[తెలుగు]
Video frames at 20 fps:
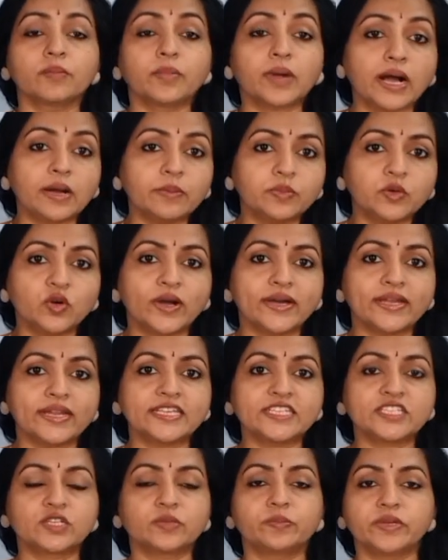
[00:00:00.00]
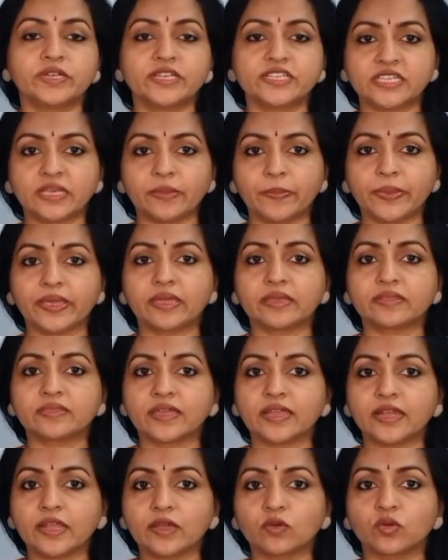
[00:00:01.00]
బాబు అరెస్ట్ బీజేపీకి
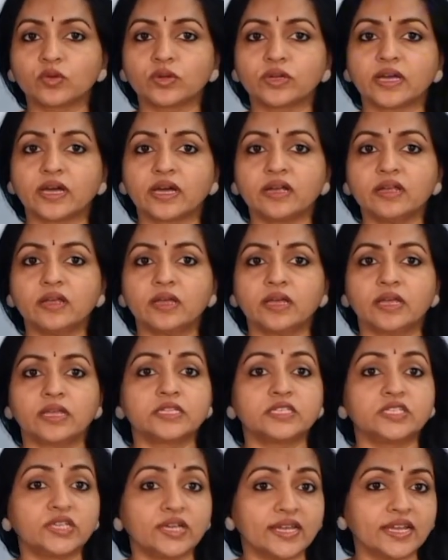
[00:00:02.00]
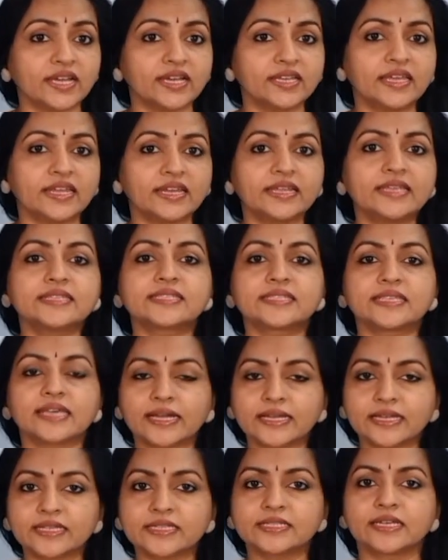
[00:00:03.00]
తెలియకుండా జరగదని
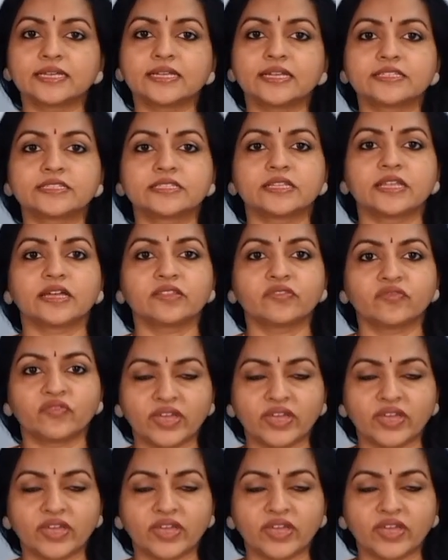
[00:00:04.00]
సాకి శైలజ్నాథ్